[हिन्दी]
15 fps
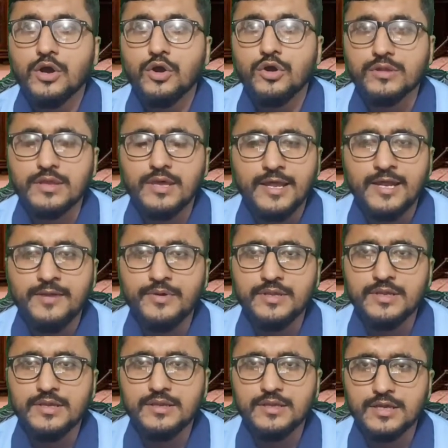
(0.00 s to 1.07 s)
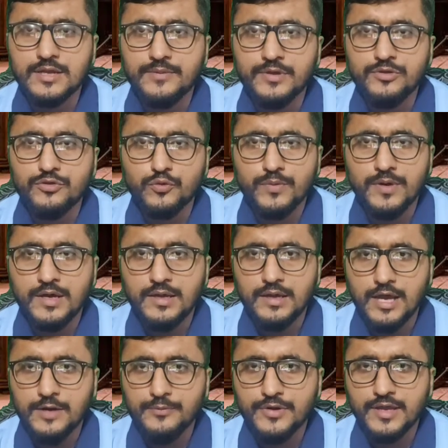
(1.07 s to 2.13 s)
और 11 बजे तकरीबन
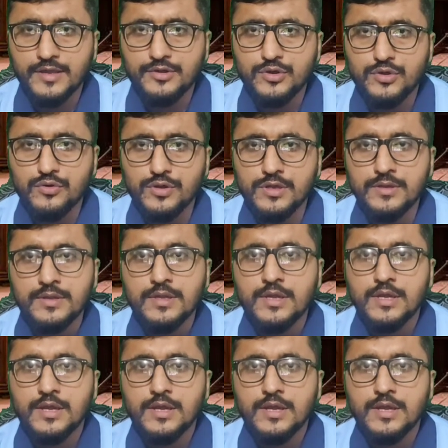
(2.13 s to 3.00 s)
सुबह हल बरदरी हुई